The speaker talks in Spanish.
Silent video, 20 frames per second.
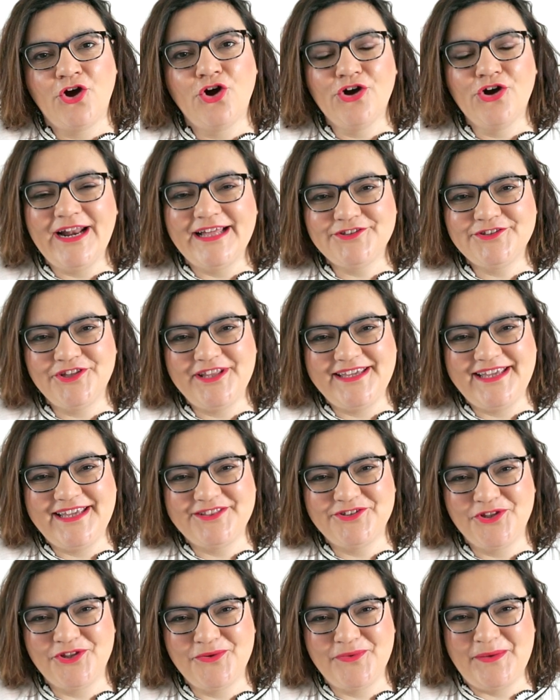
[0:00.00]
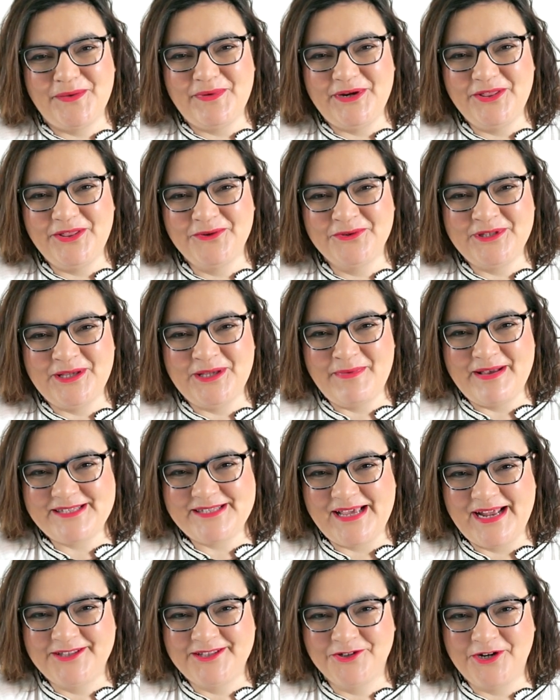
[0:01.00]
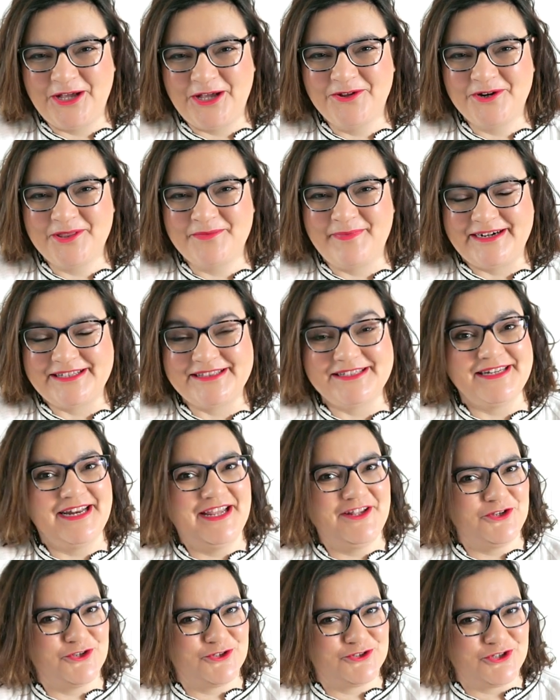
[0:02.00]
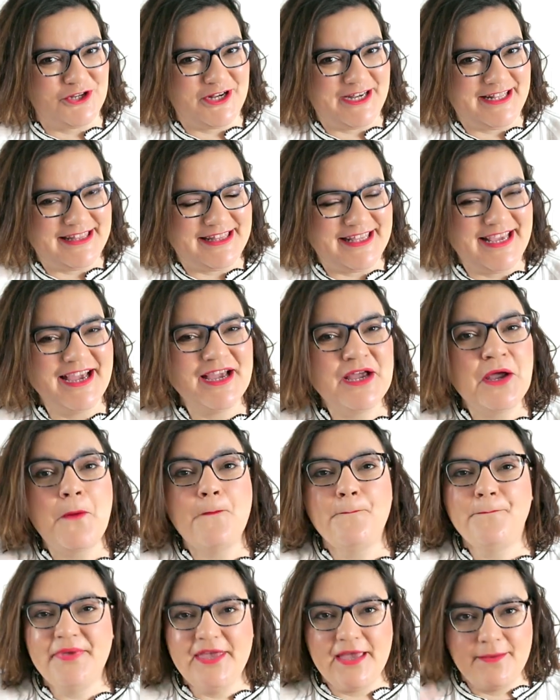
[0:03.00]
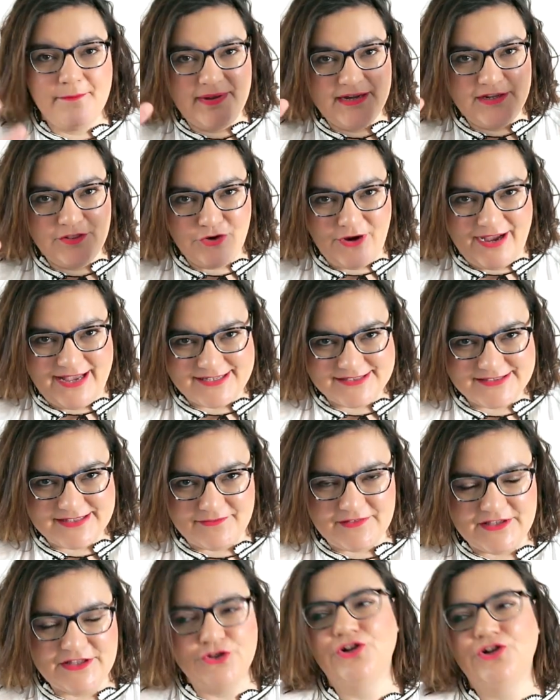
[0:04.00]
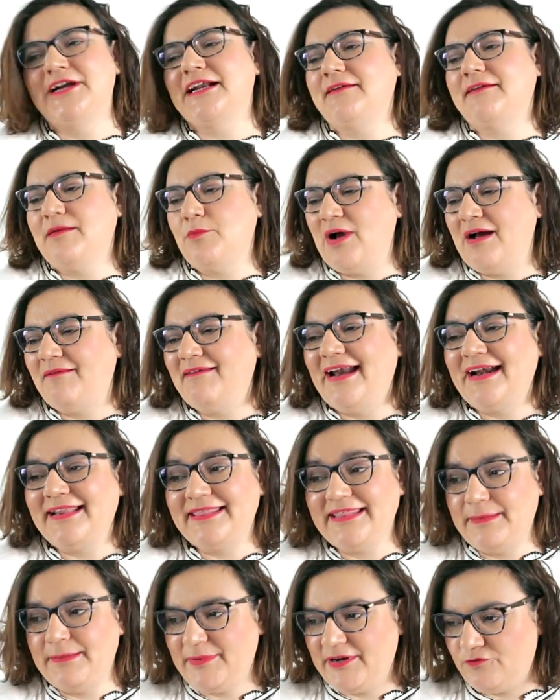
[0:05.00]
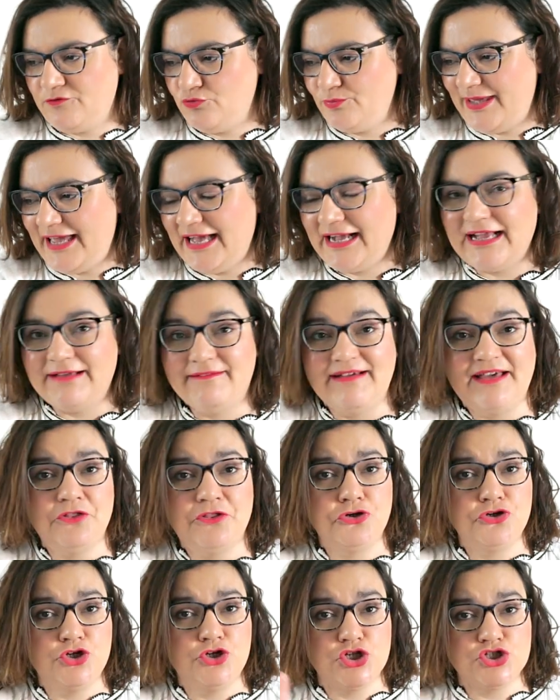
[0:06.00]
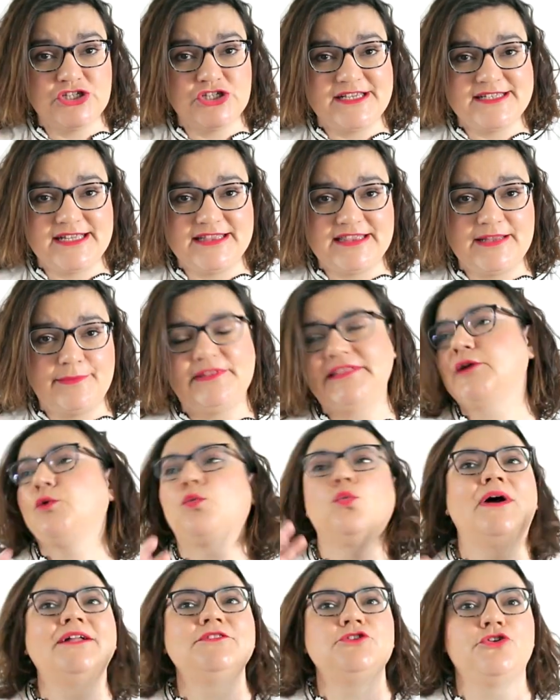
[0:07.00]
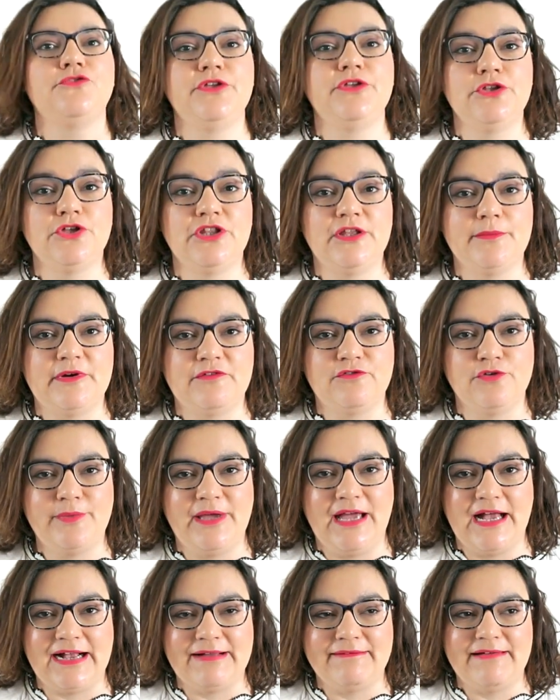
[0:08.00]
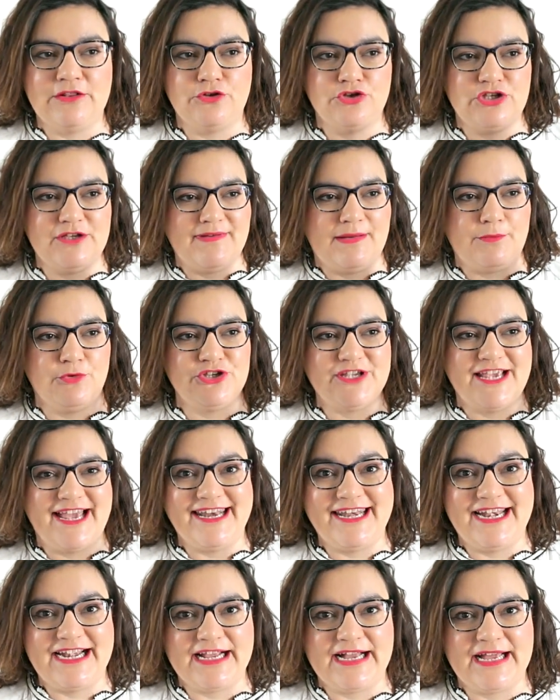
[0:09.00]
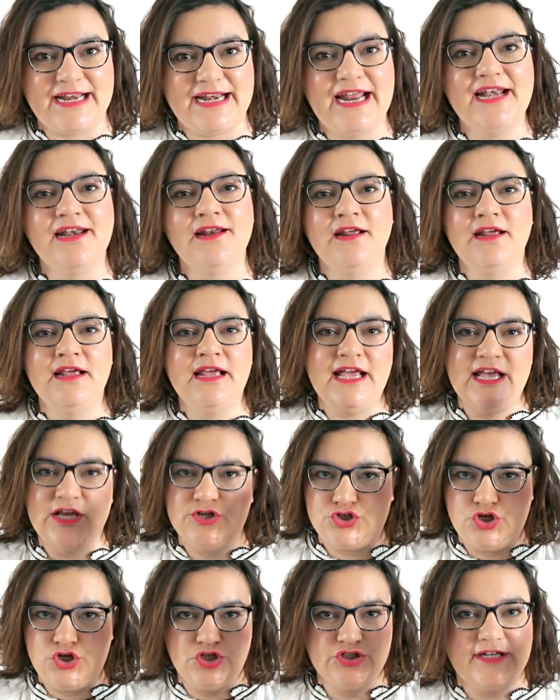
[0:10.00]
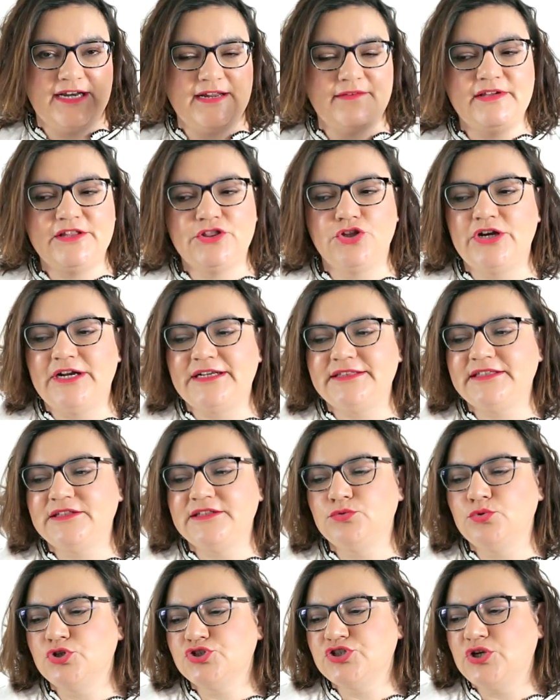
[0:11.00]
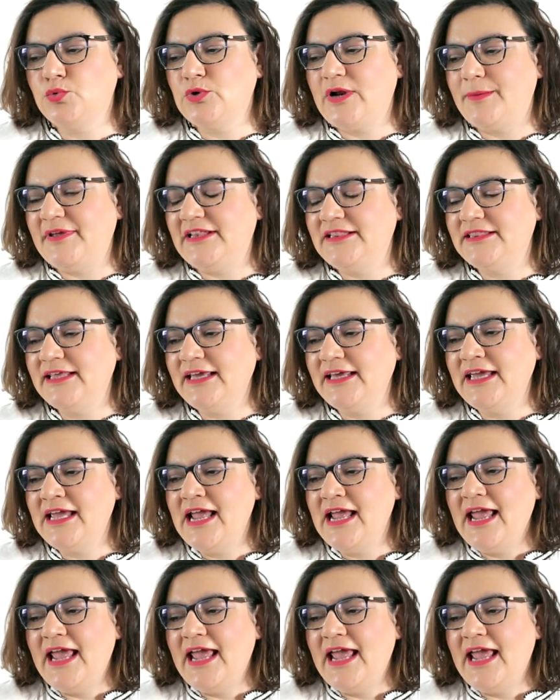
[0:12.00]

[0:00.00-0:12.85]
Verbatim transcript: Hola a todas y a todos, bienvenidos un día más al Tocador de Martina, yo soy Lidia, bienvenidos a este vídeo en el que vamos a hablar de perfumes acabados, no sé exactamente cuántos vídeos de perfumes acabados llevamos ya en el canal, eso lo estaréis viendo en el título seguramente,